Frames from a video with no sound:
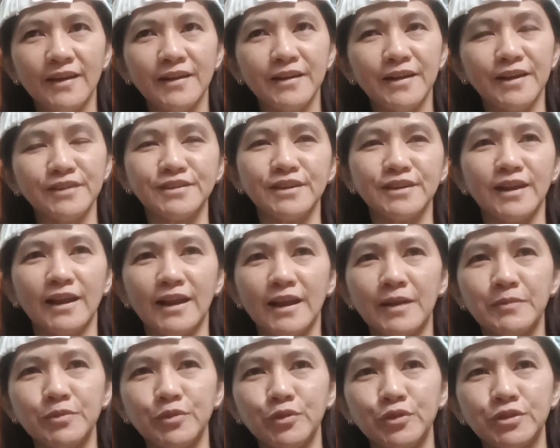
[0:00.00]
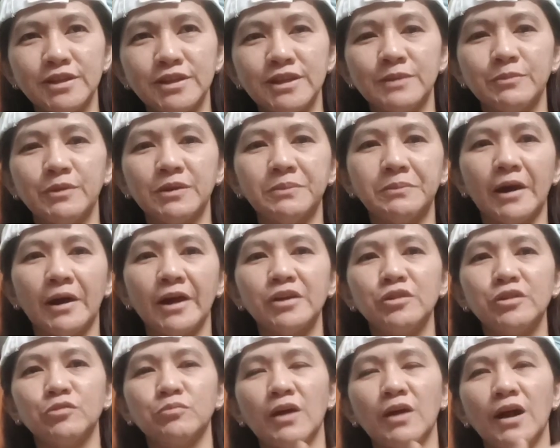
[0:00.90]
kasi alam nyo hindi naman
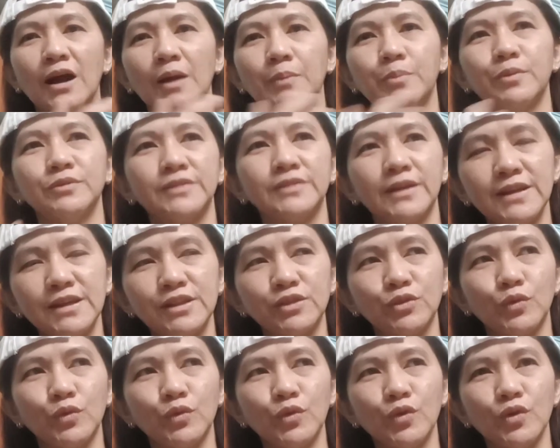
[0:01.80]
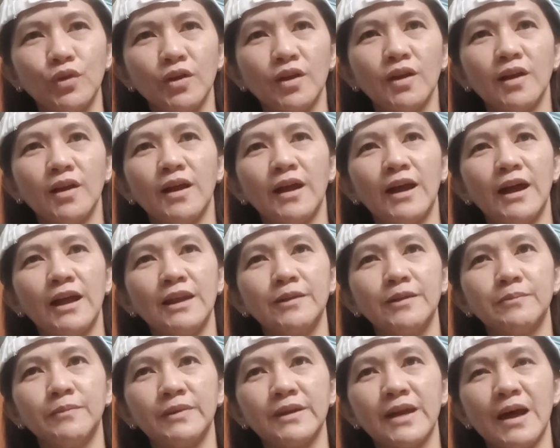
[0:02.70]
kayo makakapunta rito.
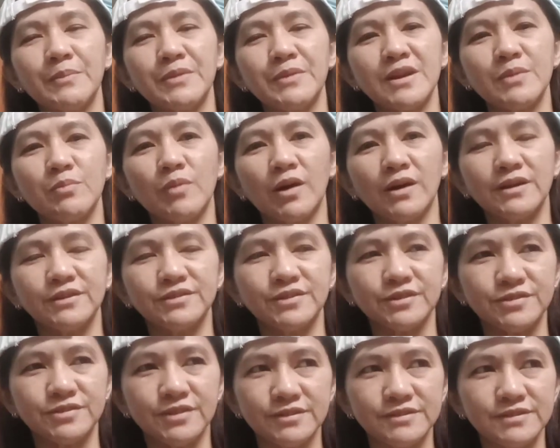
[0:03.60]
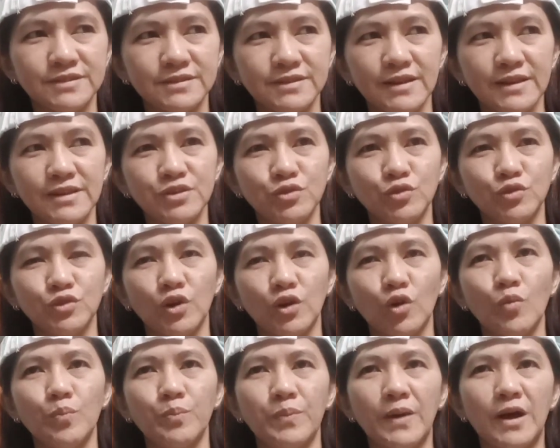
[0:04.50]
Alam marami rin mga nagsasearch sa inyo na
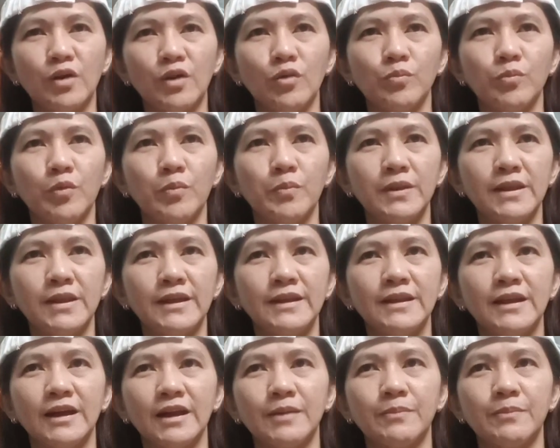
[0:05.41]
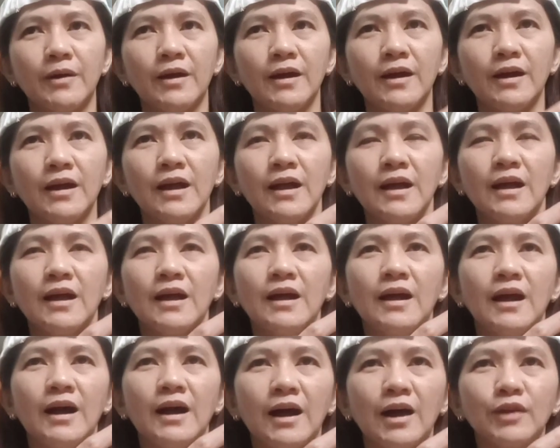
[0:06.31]
kung paano bumili ng ibang
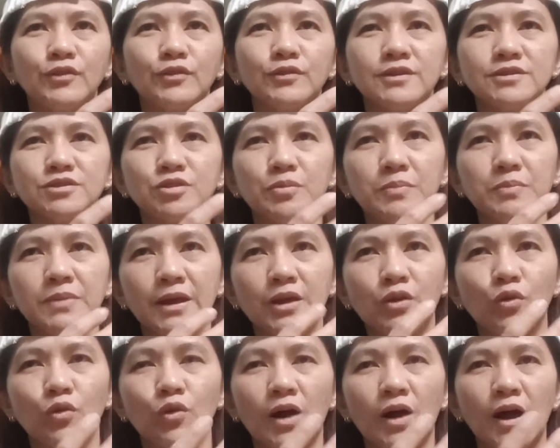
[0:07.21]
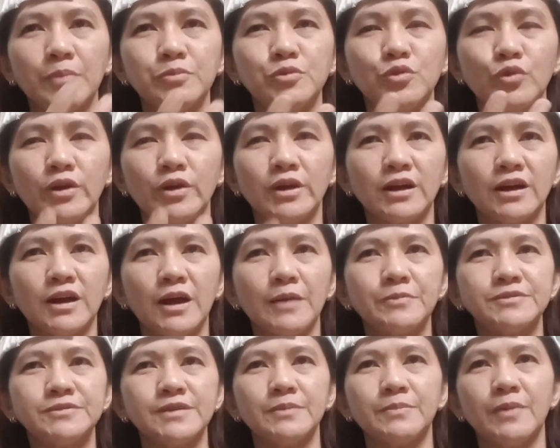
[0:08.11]
uh, katulad sombrero cup, new era
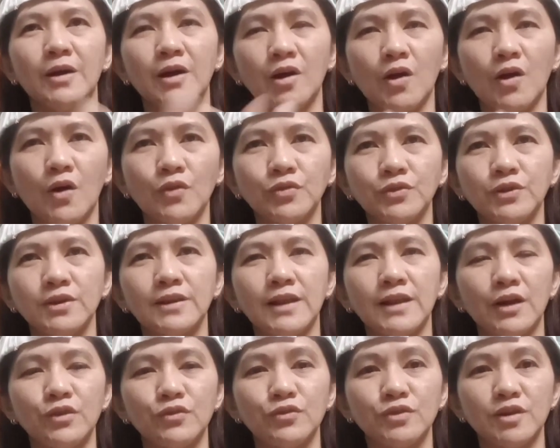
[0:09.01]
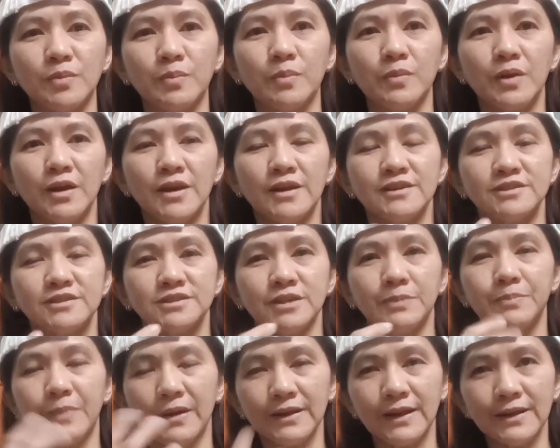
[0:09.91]
cup sa ibang country lalo na
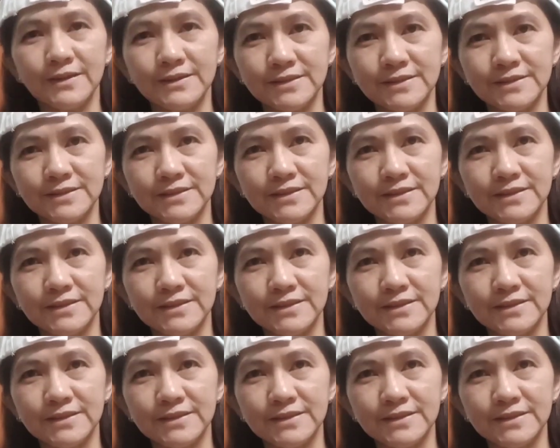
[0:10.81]
sa Bangladesh,